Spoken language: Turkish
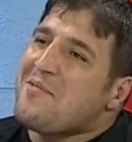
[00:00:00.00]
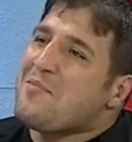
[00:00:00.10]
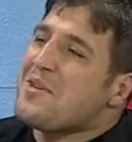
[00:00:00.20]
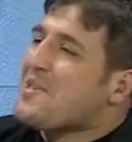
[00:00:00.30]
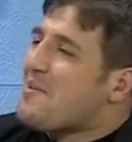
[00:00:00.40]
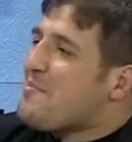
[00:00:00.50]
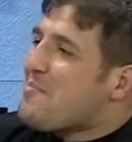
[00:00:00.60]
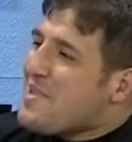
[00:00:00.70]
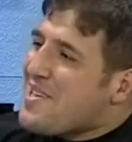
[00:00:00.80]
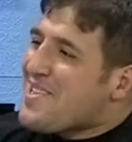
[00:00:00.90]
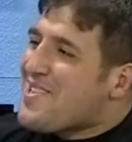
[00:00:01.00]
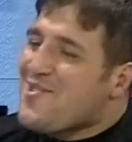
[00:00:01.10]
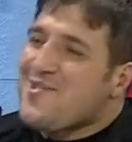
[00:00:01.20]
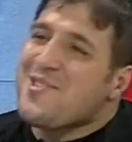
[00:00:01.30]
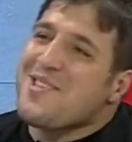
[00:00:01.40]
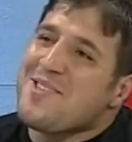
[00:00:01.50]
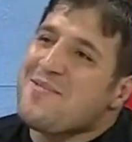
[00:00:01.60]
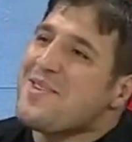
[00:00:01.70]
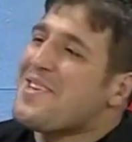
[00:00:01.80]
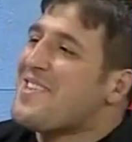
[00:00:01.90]
başka bir millette olsa
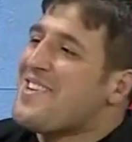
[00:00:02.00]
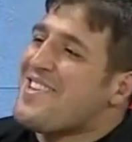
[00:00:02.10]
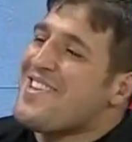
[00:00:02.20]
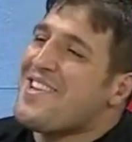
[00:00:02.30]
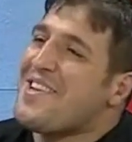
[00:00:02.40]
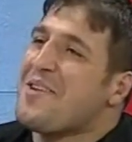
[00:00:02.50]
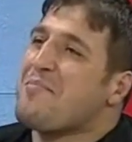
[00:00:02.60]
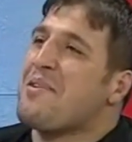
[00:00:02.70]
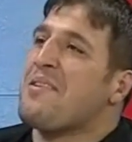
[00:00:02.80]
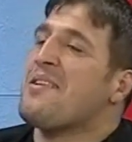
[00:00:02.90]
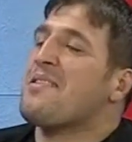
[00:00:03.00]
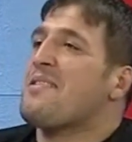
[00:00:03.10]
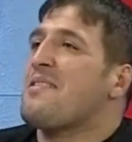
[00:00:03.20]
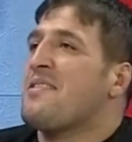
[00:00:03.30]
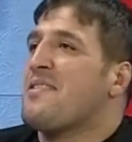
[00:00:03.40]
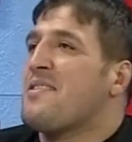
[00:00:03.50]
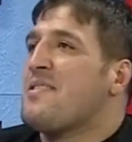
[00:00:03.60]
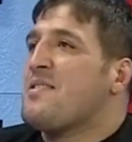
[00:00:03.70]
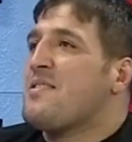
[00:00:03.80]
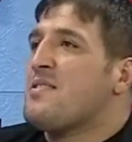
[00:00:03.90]
demek ki daha neler yaparlar.
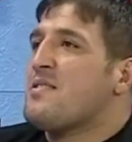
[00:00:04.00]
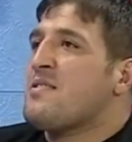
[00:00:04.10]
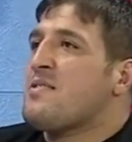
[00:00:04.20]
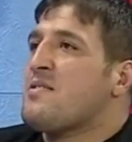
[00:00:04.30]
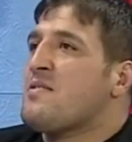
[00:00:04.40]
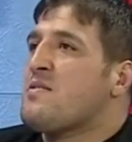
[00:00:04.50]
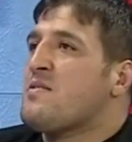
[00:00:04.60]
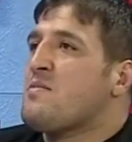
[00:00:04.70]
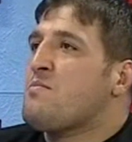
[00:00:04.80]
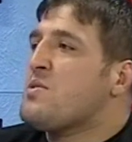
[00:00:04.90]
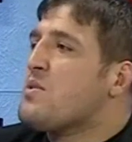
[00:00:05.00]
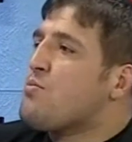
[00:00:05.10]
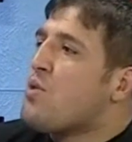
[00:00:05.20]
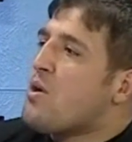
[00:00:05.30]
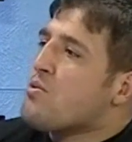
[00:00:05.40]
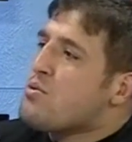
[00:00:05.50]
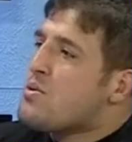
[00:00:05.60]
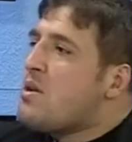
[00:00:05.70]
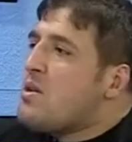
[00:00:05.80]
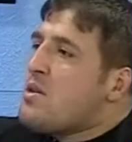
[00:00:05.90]
Ee, biz de bu
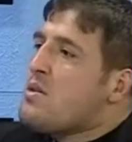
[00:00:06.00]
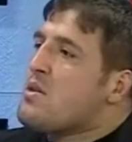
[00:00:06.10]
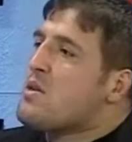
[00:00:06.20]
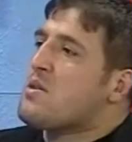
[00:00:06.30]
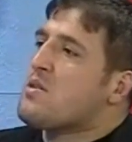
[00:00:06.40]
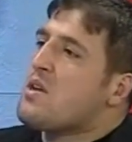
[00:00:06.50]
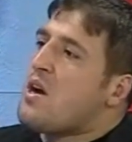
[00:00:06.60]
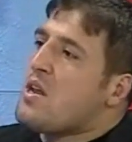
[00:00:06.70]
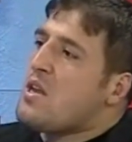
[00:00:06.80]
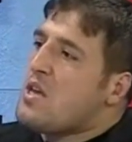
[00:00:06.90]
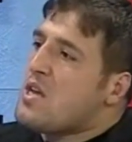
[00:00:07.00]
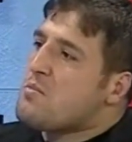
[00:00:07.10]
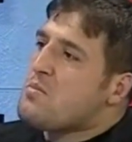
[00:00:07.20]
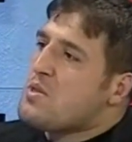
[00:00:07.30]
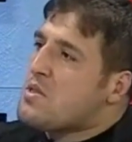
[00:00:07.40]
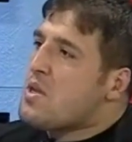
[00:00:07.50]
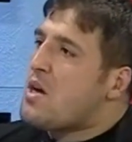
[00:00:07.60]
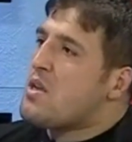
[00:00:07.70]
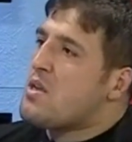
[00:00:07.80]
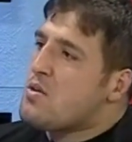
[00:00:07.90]
650 yıllık tarihi geçmişin,
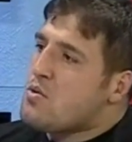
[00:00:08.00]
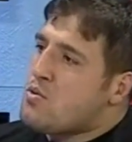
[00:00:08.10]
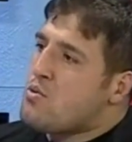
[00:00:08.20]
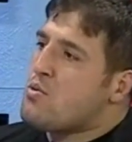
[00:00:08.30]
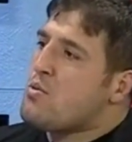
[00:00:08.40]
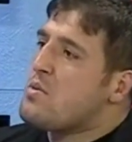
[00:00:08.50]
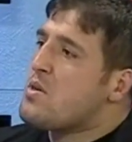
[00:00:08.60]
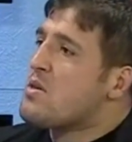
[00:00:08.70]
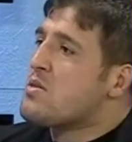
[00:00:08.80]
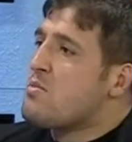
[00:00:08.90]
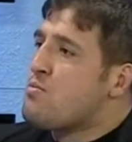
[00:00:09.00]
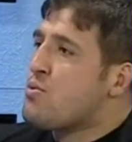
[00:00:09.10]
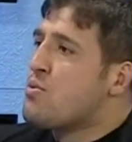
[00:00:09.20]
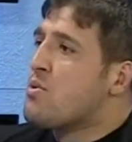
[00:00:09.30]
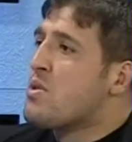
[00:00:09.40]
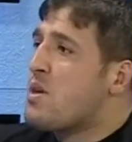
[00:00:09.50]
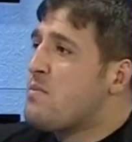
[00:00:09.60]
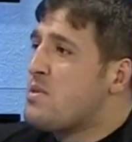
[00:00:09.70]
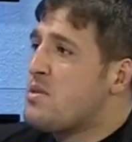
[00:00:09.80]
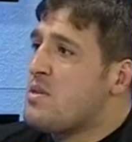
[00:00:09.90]
tarihi kültür mirasının bugünkü
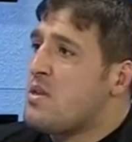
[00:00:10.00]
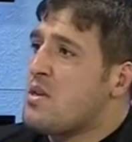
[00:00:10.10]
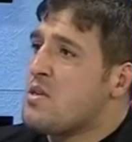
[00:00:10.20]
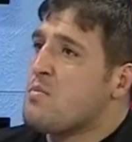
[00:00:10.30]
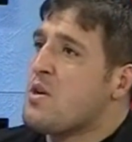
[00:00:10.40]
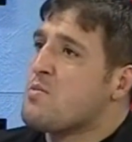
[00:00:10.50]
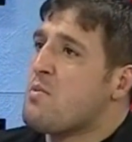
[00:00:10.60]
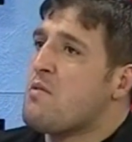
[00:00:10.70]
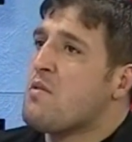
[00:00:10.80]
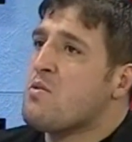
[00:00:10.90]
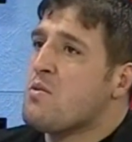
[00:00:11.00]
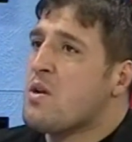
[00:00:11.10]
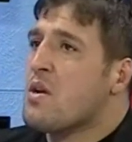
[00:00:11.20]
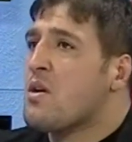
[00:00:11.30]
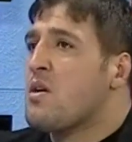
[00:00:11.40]
temsilcileriyiz. Baş olarak